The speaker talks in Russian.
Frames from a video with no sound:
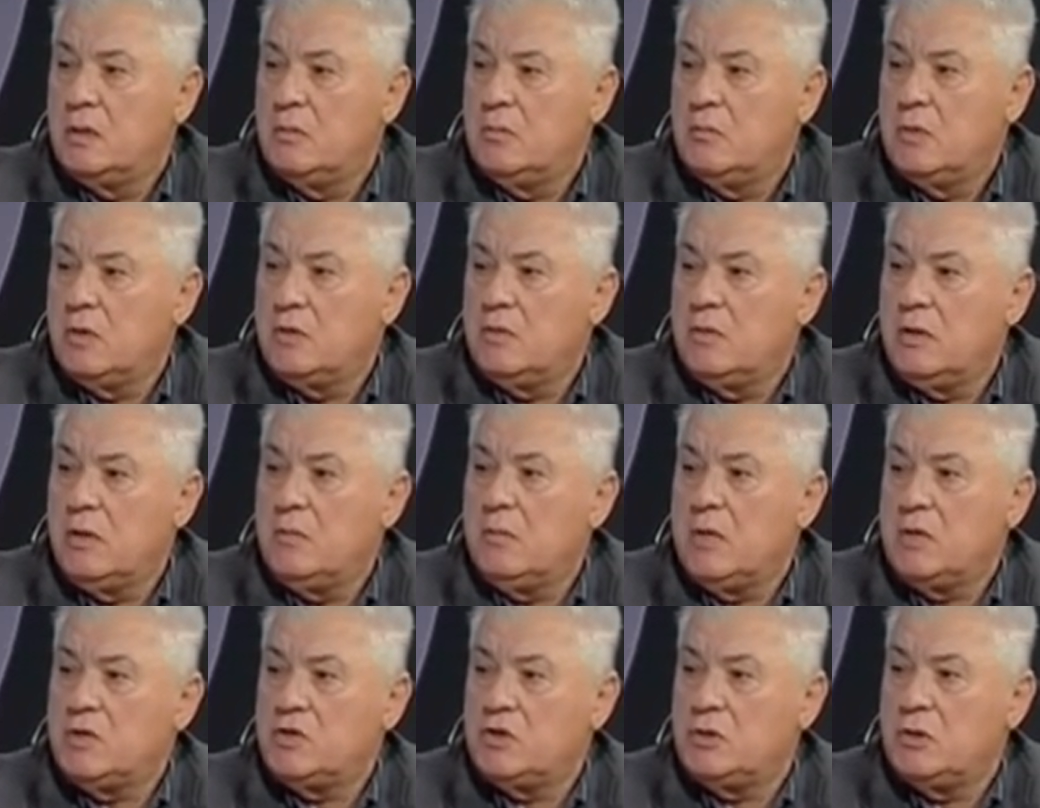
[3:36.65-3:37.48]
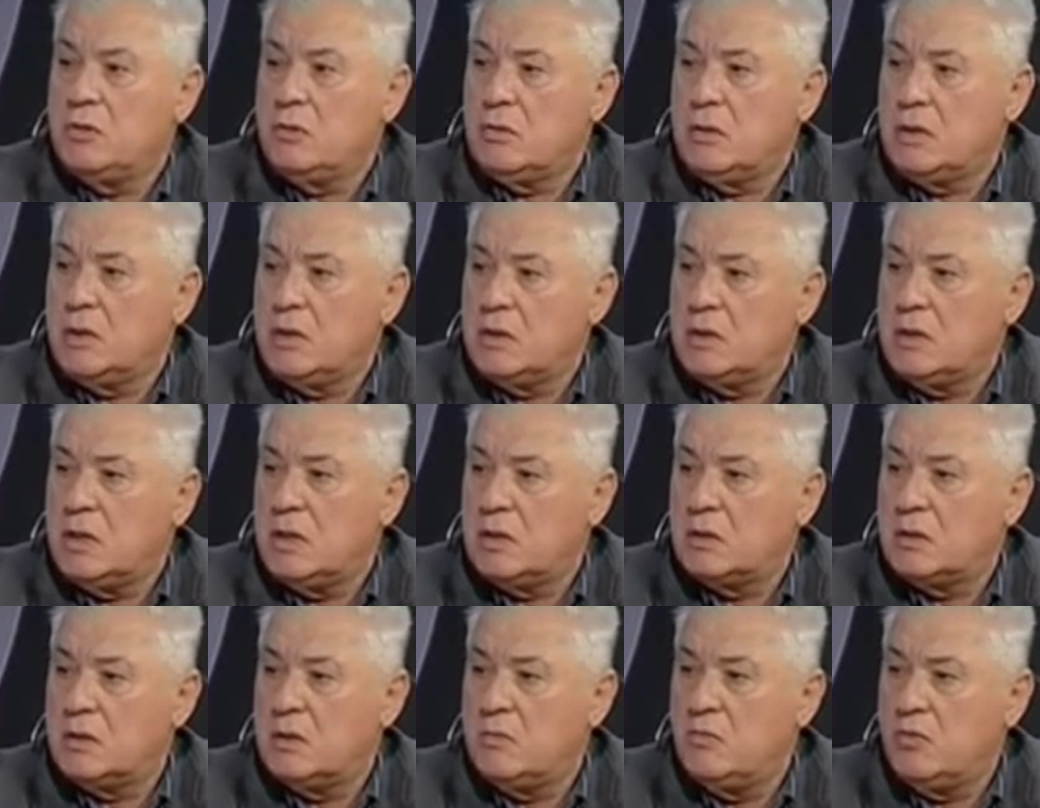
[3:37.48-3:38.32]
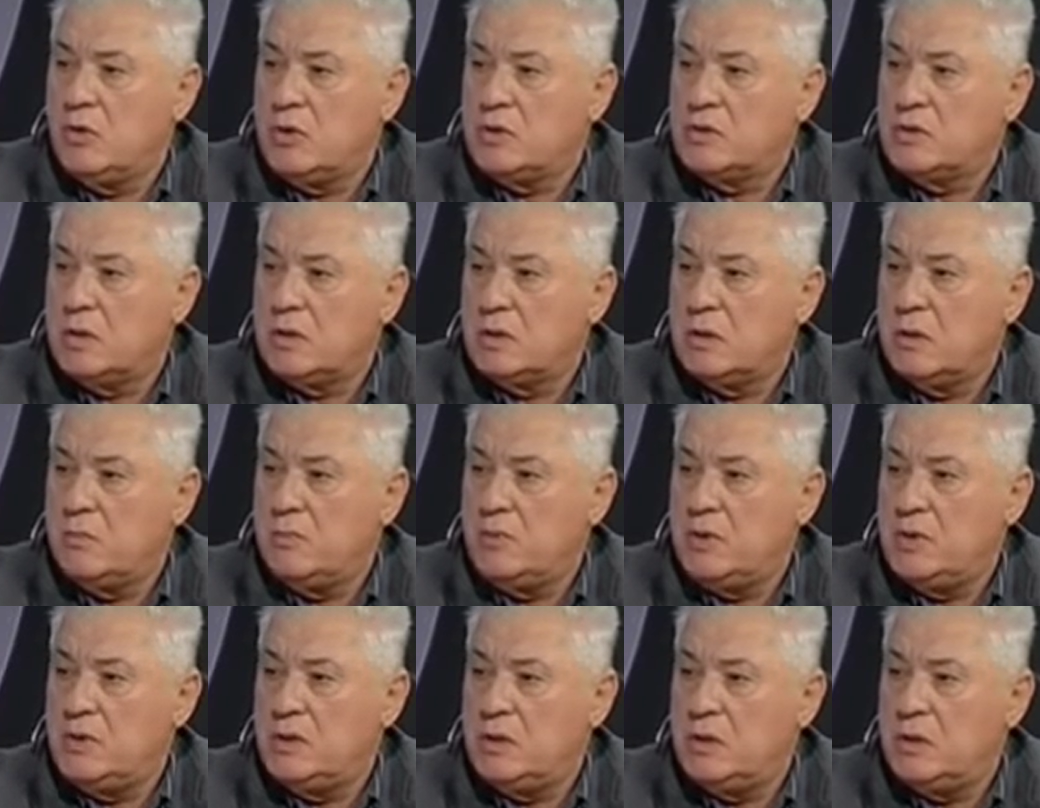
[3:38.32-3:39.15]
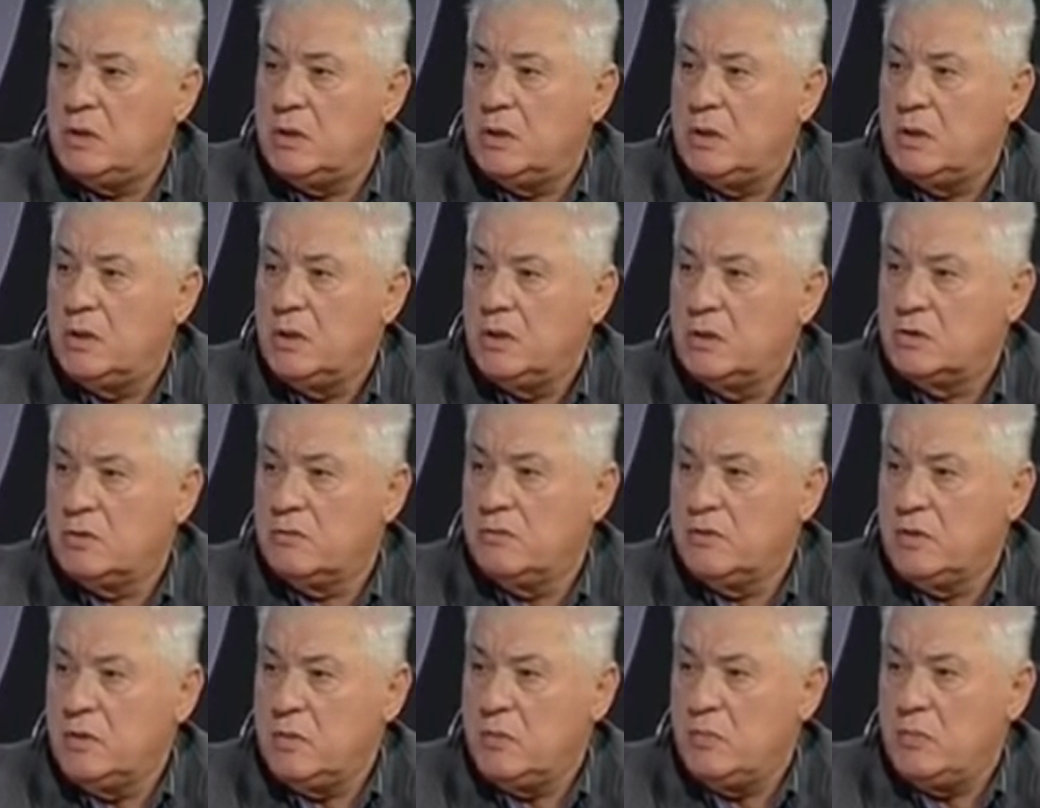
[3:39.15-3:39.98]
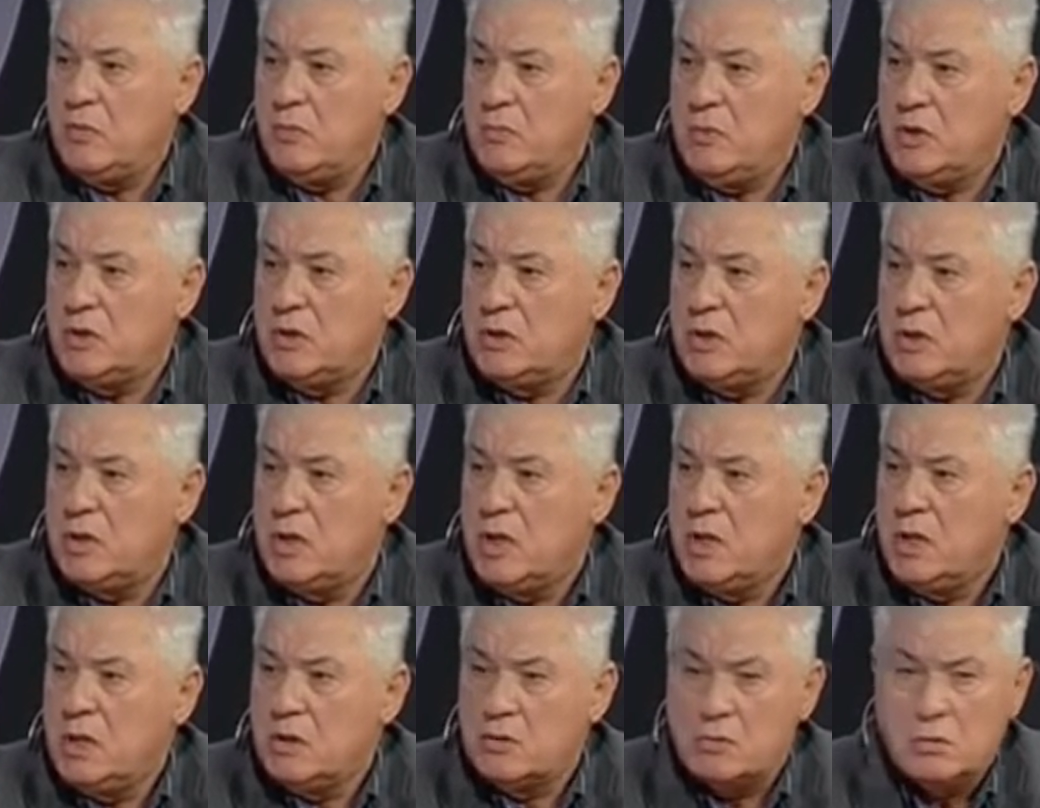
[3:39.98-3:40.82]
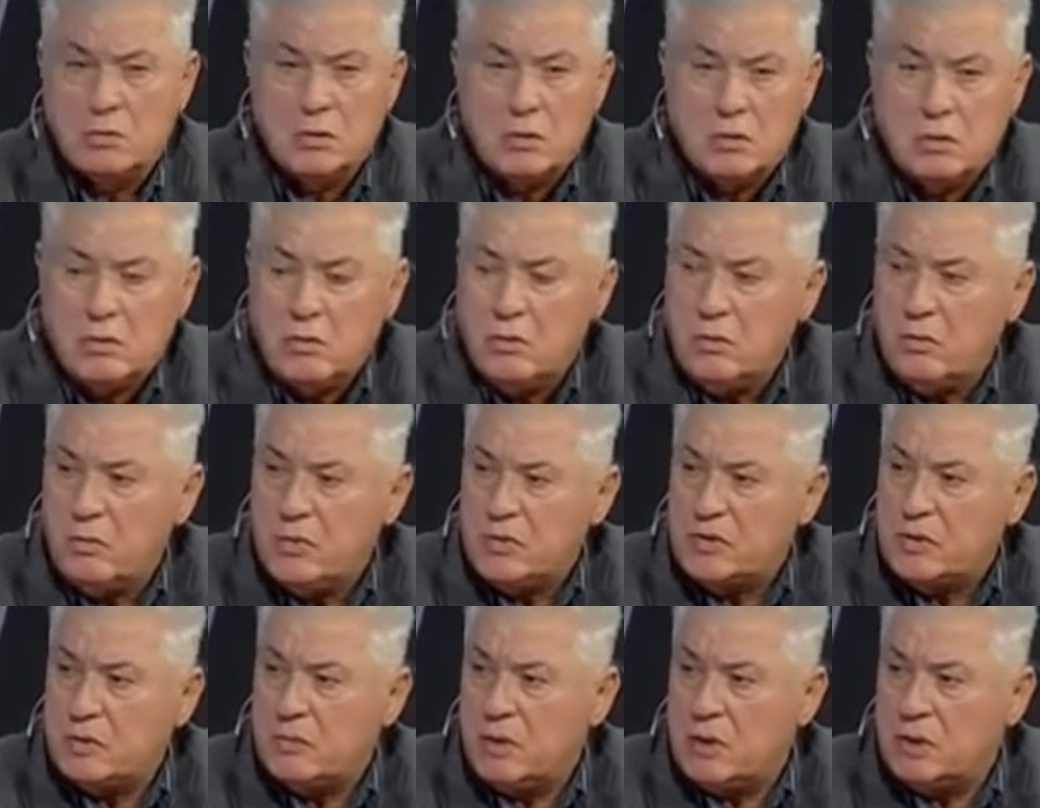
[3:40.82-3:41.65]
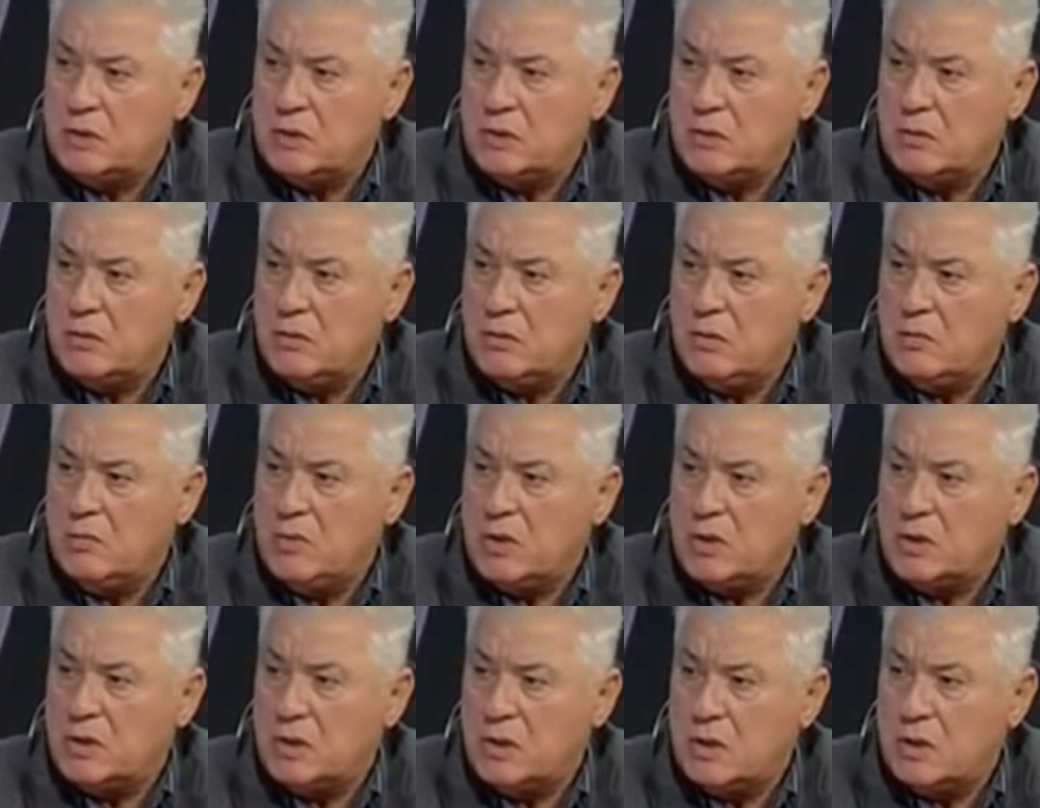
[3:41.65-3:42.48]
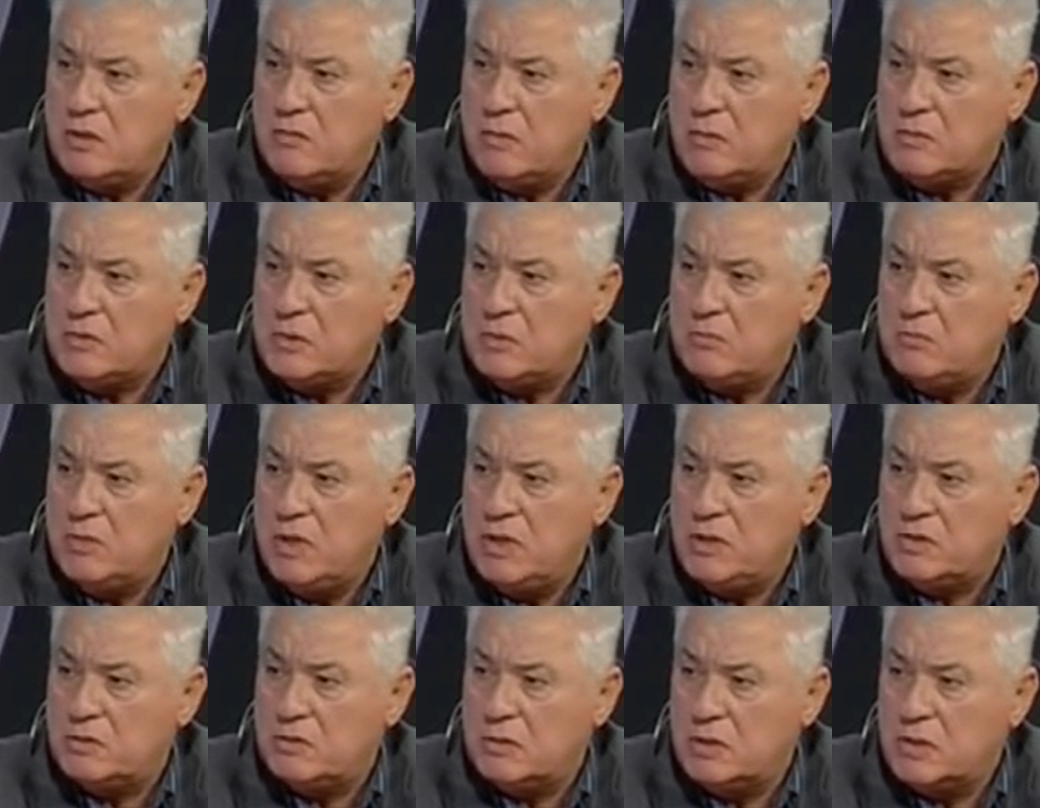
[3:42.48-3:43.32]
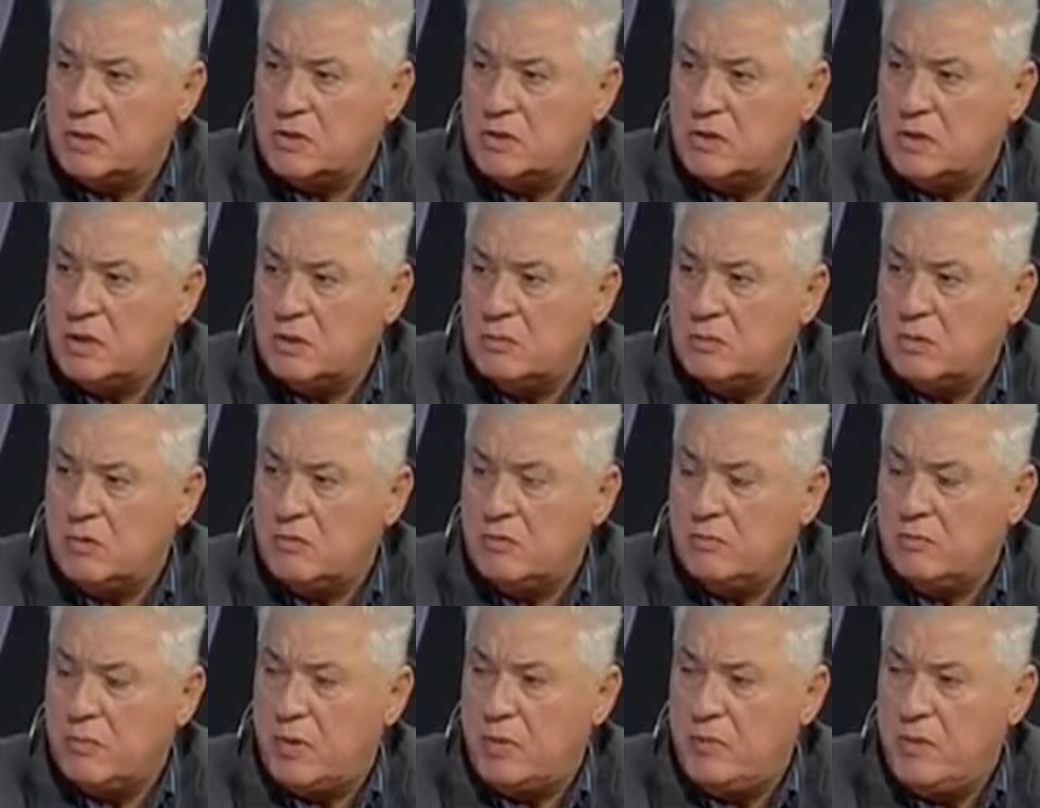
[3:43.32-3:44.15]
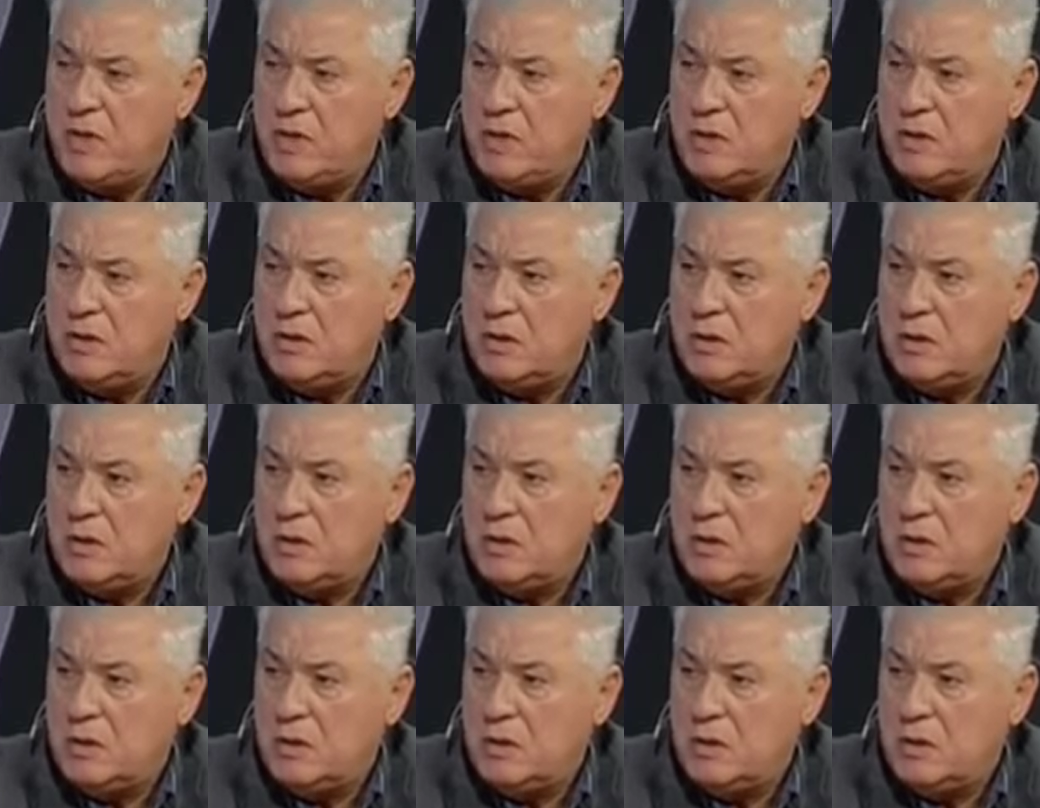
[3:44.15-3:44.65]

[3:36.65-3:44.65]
Мы говорим о четырех годах тому назад, о пяти. Что вы не помните, что такого безобразия, такого бардака вообще близко даже не было в помине?